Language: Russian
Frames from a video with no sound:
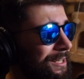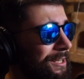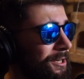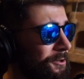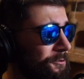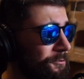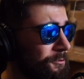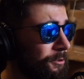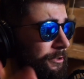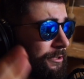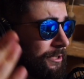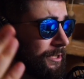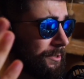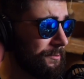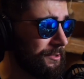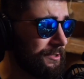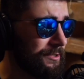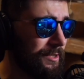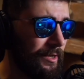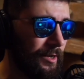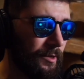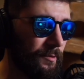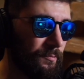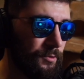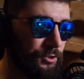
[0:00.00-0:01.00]
Вот,
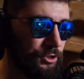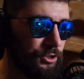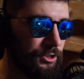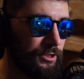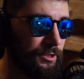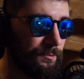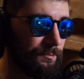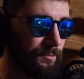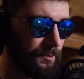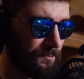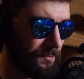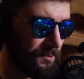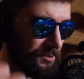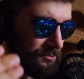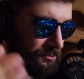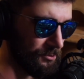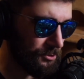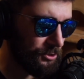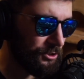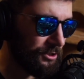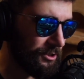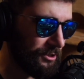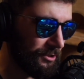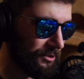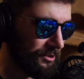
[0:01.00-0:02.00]
комментарии пишите,
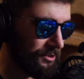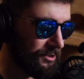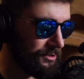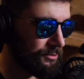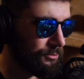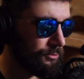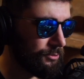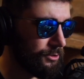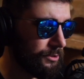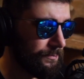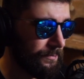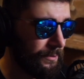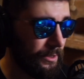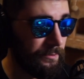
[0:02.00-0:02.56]
подписулечки организуйте,